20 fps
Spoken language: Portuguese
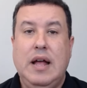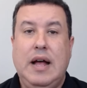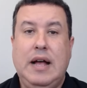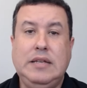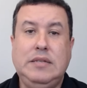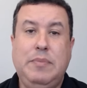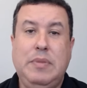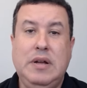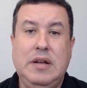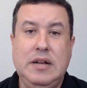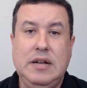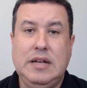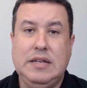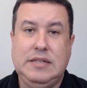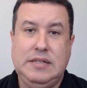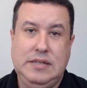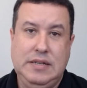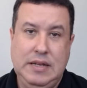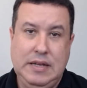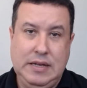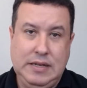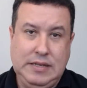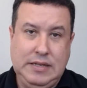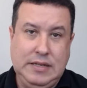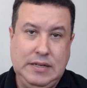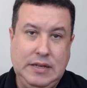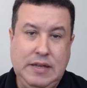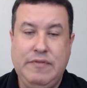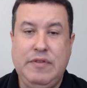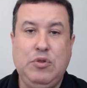As bancas eh,
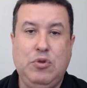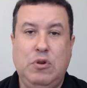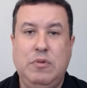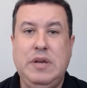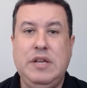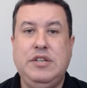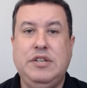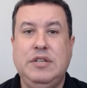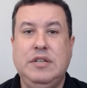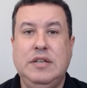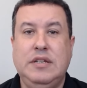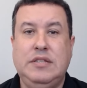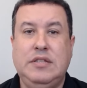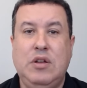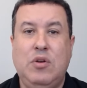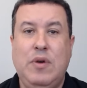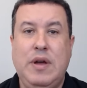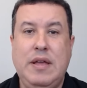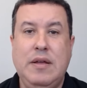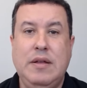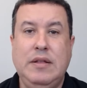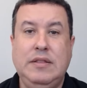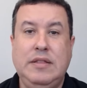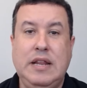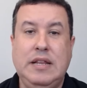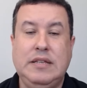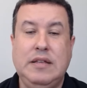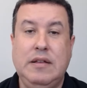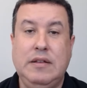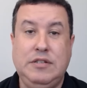que, que, eventualmente estão aí
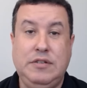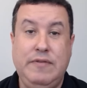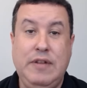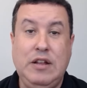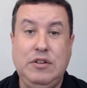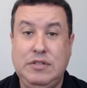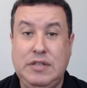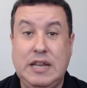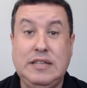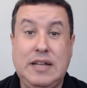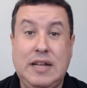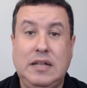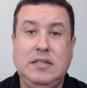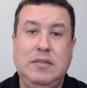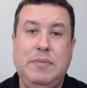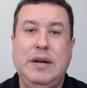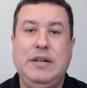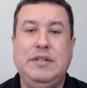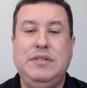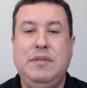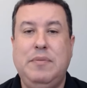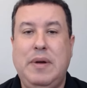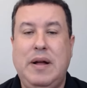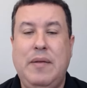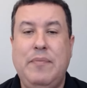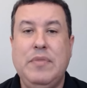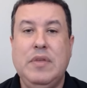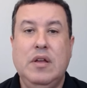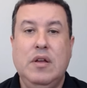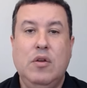interess estiveram interessadas em
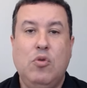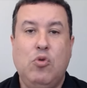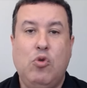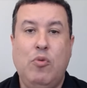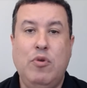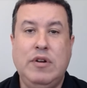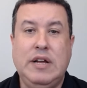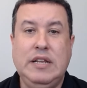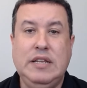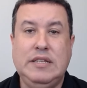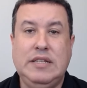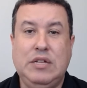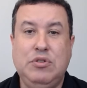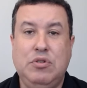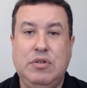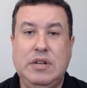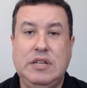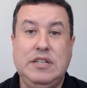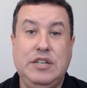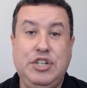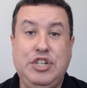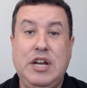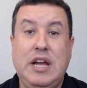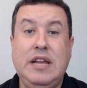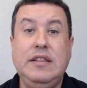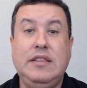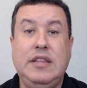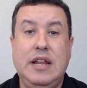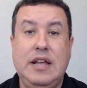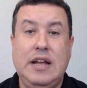participar como organizadoras
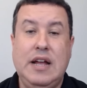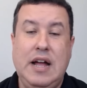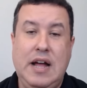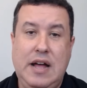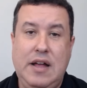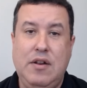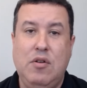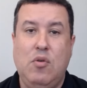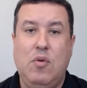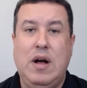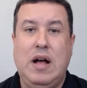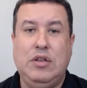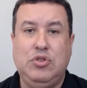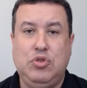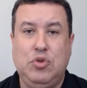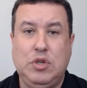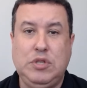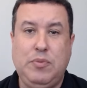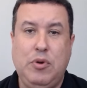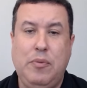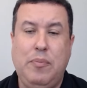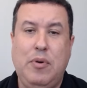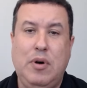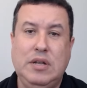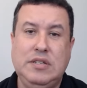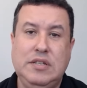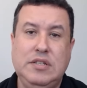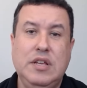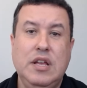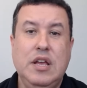já entregaram as suas
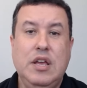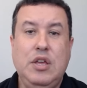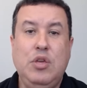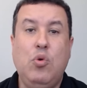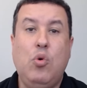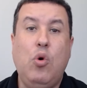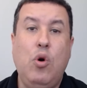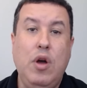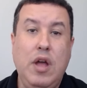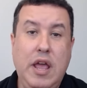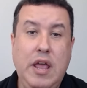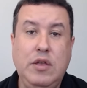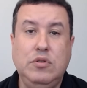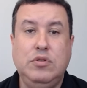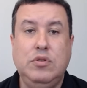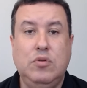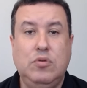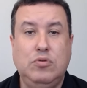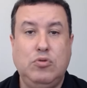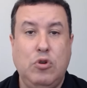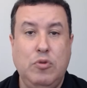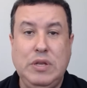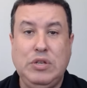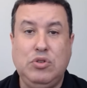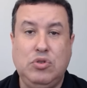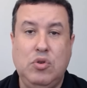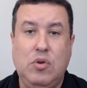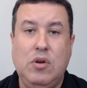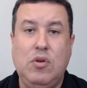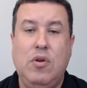propostas e o Correios
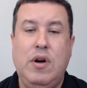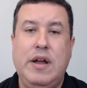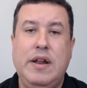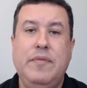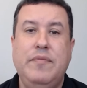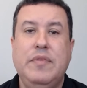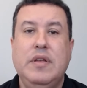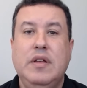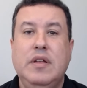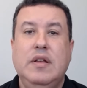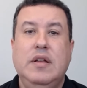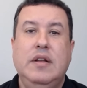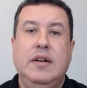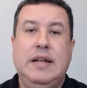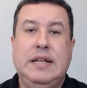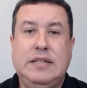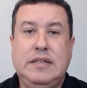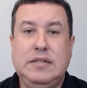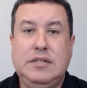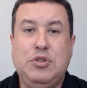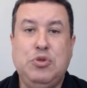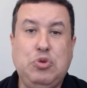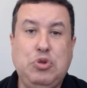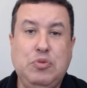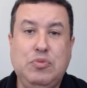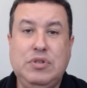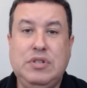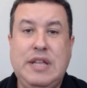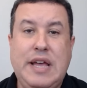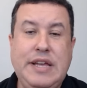começou agora, nesses
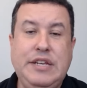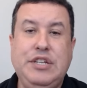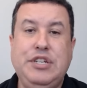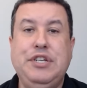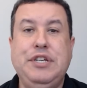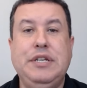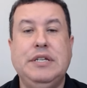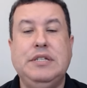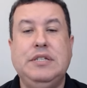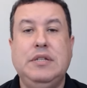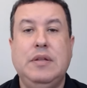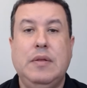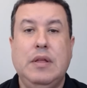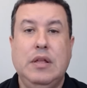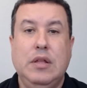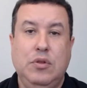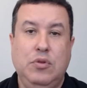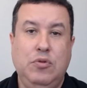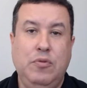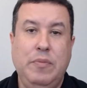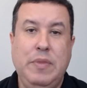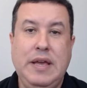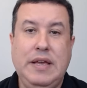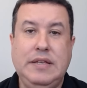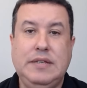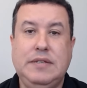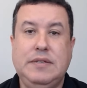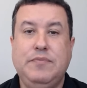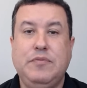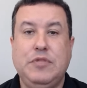últimos 10 dias, do
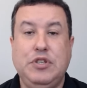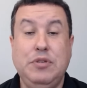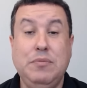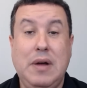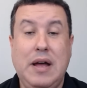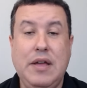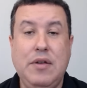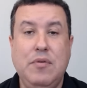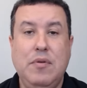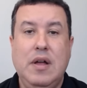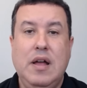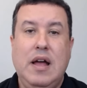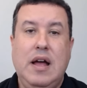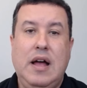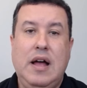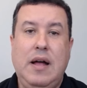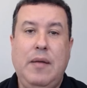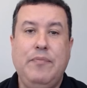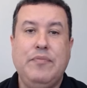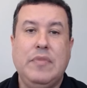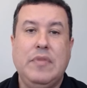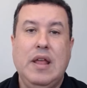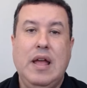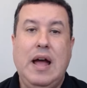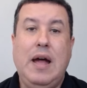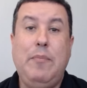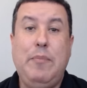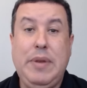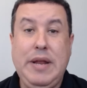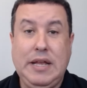mês de maio a
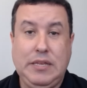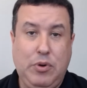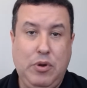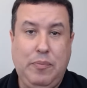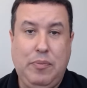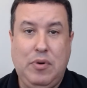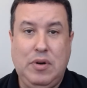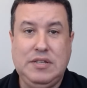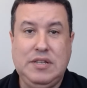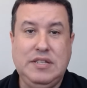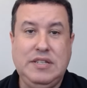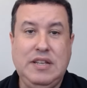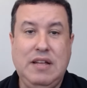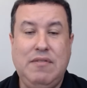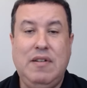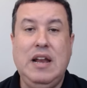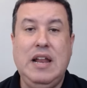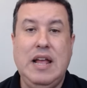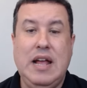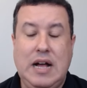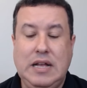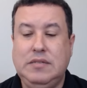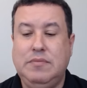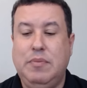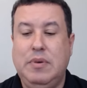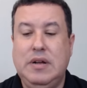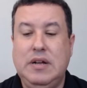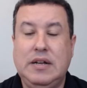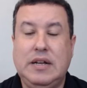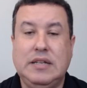abrir as propostas e avaliar as
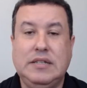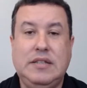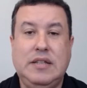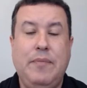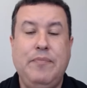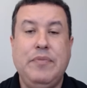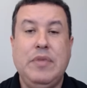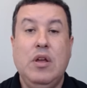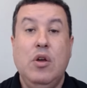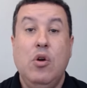bancas, tá?